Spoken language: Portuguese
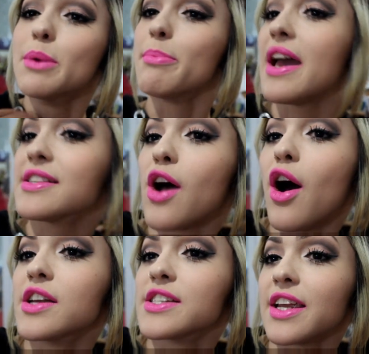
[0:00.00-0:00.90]
Mas
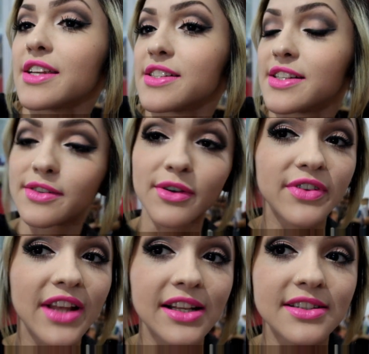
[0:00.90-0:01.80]
ó, gente, vocês vão
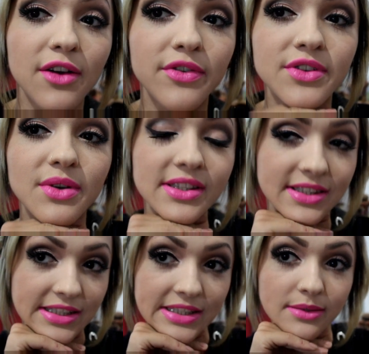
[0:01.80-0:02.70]
finalizar o vídeo
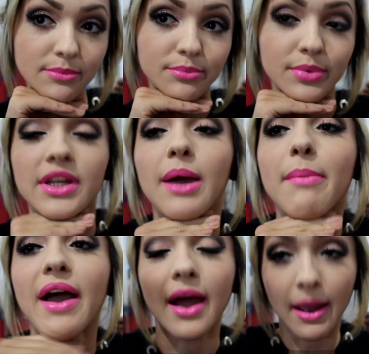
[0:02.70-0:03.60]
assim, porque a,
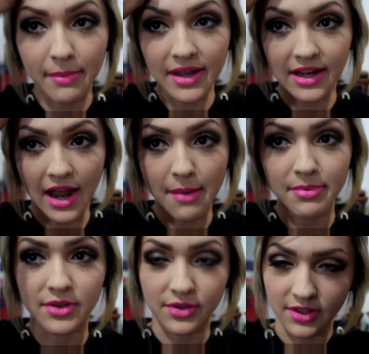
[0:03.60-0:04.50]
a
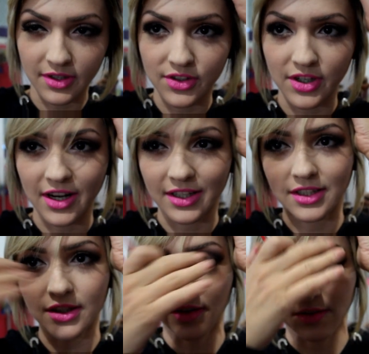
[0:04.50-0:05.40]
make-up, deixa eu tirar
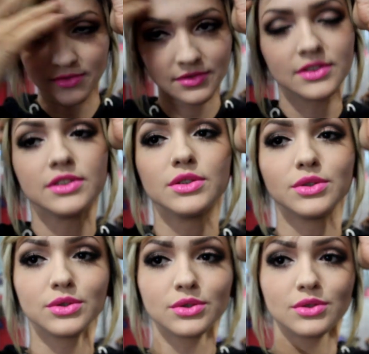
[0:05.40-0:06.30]
aqui, ó.
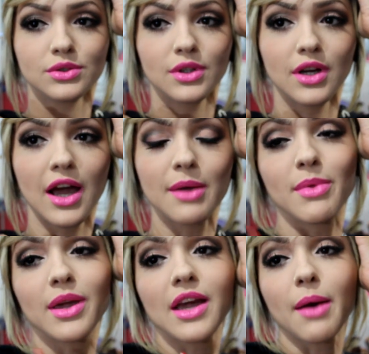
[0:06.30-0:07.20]
A
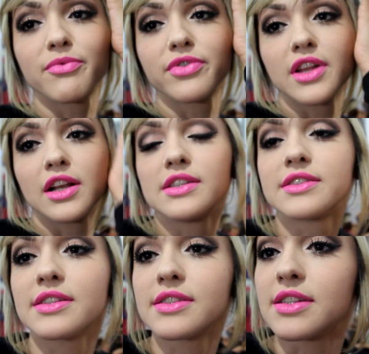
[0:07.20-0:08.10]
make-up
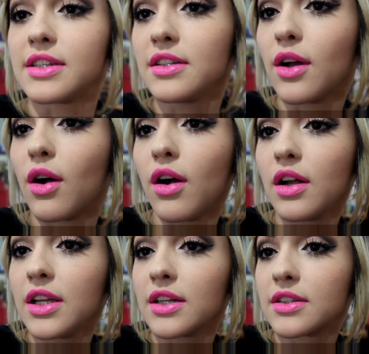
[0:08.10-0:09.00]
finaliza assim,
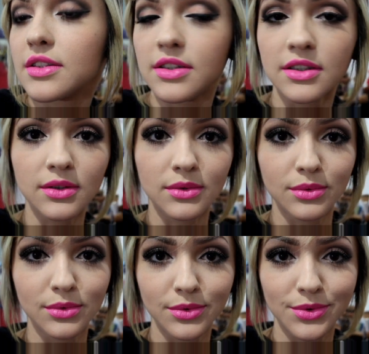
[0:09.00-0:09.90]
olha que
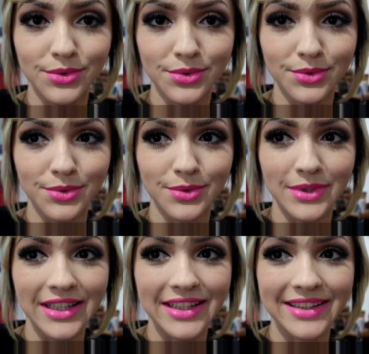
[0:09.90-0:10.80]
luxo,
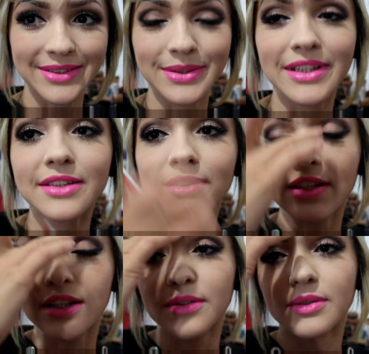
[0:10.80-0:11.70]
lindo, lindo,
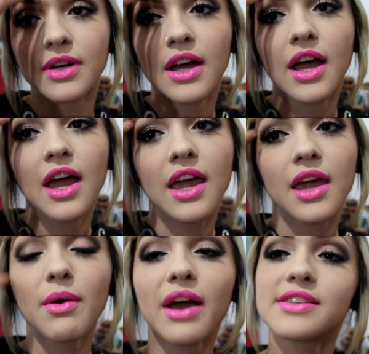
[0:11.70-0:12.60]
lindo.
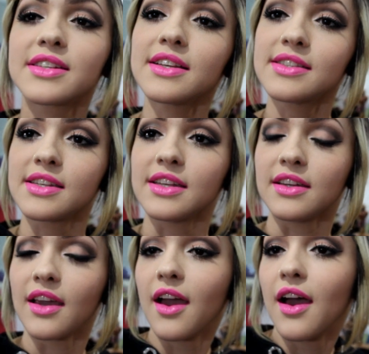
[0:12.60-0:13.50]
Eu acho que
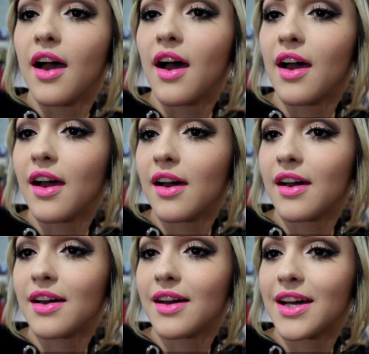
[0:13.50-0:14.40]
assim,
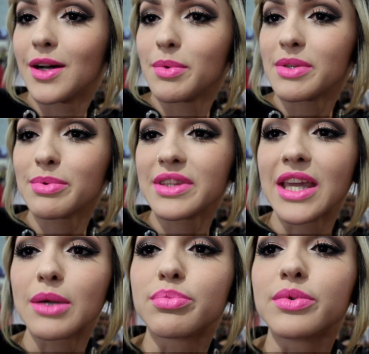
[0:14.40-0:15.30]
Uh, ao mesmo
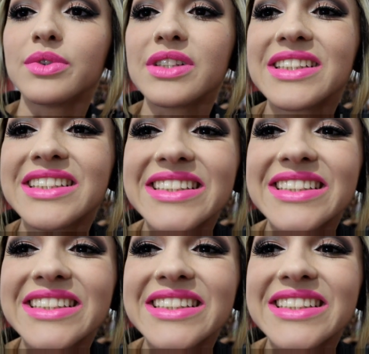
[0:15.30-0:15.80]
tempo.